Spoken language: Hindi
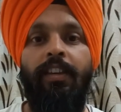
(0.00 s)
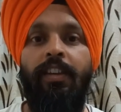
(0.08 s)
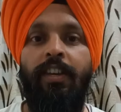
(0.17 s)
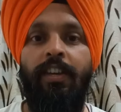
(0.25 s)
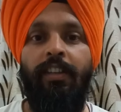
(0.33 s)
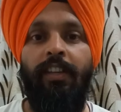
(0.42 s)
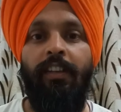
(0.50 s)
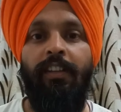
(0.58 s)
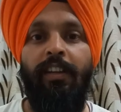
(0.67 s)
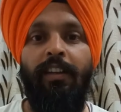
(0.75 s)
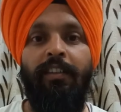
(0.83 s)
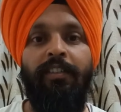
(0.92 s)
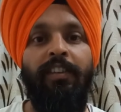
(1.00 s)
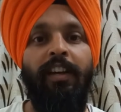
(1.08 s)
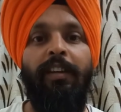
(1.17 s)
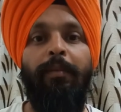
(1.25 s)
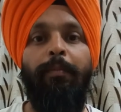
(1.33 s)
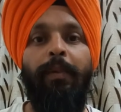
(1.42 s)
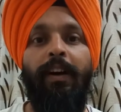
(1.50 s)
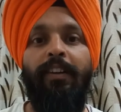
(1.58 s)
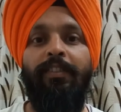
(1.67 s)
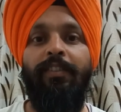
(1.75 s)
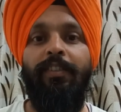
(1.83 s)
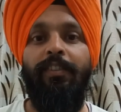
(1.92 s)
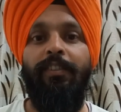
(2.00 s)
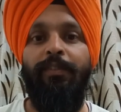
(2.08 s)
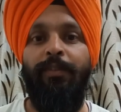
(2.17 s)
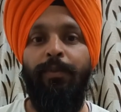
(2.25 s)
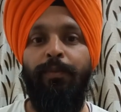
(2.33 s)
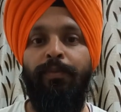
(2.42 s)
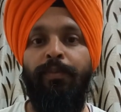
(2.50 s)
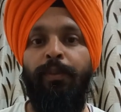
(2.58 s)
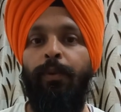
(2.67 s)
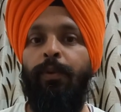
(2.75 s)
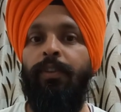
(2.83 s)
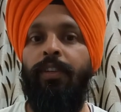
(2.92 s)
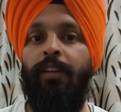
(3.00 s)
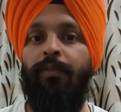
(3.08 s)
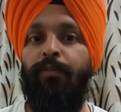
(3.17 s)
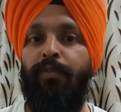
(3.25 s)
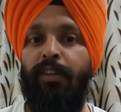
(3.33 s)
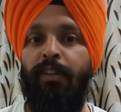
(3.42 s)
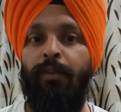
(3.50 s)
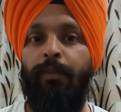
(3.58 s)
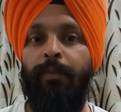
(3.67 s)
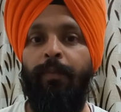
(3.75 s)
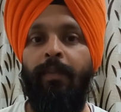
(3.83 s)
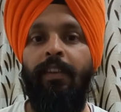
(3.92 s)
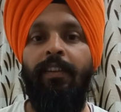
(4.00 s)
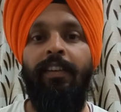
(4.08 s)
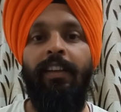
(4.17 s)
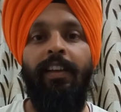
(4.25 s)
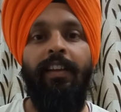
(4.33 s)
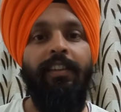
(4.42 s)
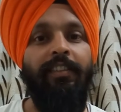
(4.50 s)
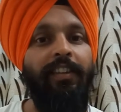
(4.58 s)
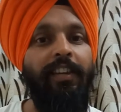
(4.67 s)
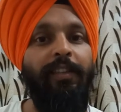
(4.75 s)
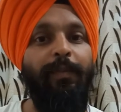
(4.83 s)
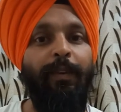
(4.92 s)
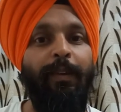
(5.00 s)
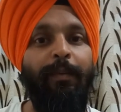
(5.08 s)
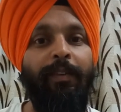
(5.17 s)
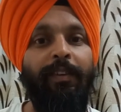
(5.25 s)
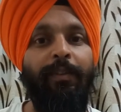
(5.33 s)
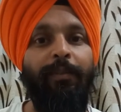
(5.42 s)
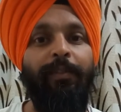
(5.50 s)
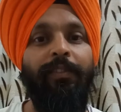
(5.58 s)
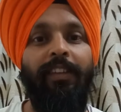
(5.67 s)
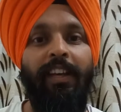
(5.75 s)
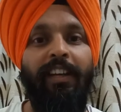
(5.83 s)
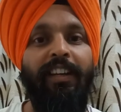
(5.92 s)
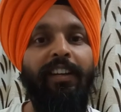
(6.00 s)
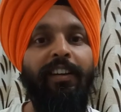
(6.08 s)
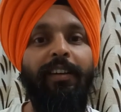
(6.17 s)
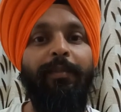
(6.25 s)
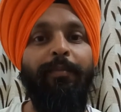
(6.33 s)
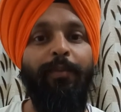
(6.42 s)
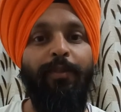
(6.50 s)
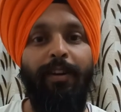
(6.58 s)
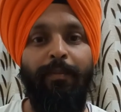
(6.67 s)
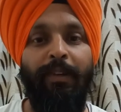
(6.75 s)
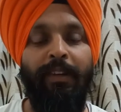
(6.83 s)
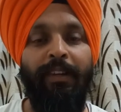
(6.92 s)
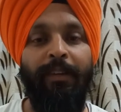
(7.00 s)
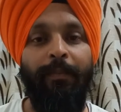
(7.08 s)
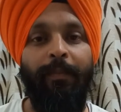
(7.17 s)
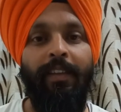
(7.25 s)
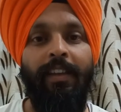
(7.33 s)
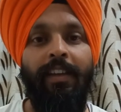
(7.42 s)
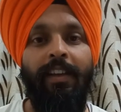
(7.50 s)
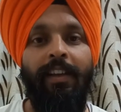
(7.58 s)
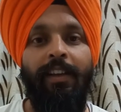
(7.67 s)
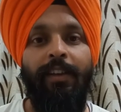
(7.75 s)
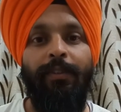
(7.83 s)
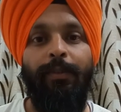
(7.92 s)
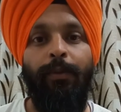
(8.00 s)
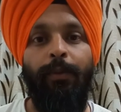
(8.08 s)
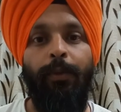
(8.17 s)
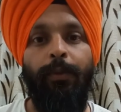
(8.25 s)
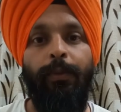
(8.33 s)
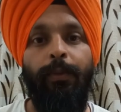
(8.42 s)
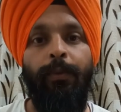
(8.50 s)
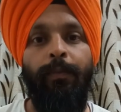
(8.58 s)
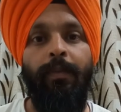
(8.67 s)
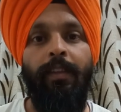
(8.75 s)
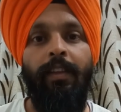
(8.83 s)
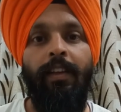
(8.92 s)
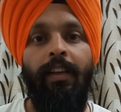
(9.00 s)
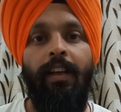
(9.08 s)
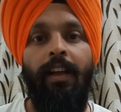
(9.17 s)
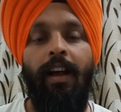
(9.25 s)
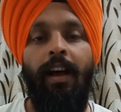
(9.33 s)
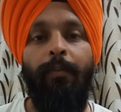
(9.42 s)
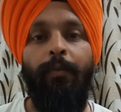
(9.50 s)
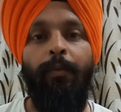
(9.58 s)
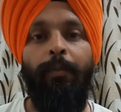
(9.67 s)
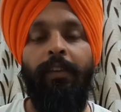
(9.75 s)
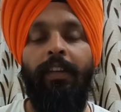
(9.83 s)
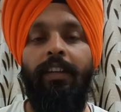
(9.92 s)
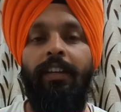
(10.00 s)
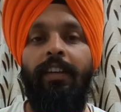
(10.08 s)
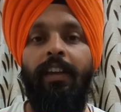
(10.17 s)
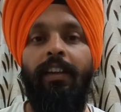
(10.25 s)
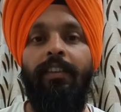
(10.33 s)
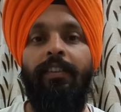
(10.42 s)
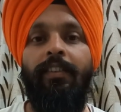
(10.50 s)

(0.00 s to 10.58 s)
ईद के दिन यानी पाँच जून 2019 को इस फिल्म को देखने का मौका मिलेगा सो so, दोस्तों आपको पता ही है